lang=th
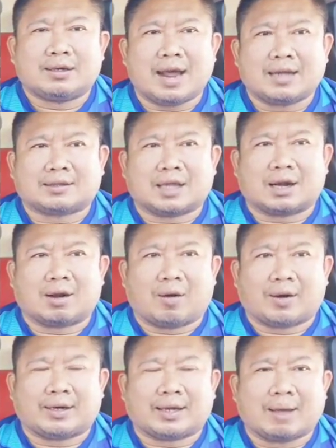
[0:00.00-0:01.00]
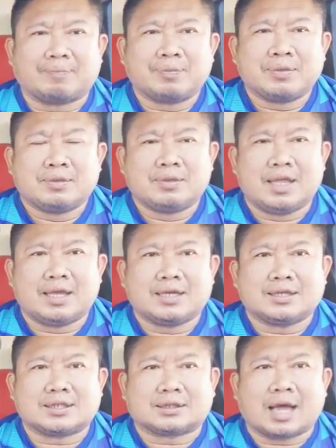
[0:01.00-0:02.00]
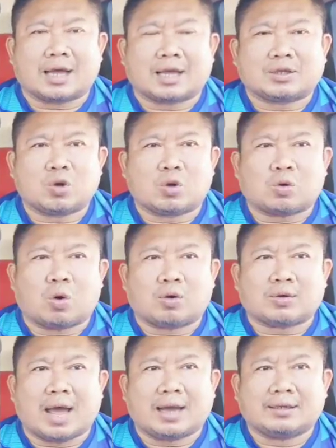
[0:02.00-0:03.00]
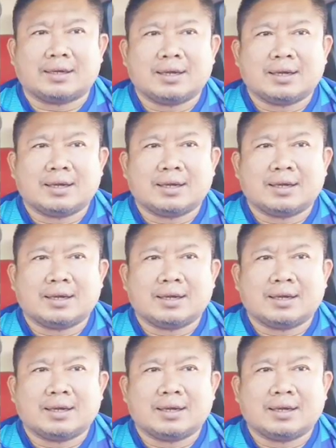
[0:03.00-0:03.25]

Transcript: ได้ตลอดนะครับ นี่คือสไตล์การชกของนัาน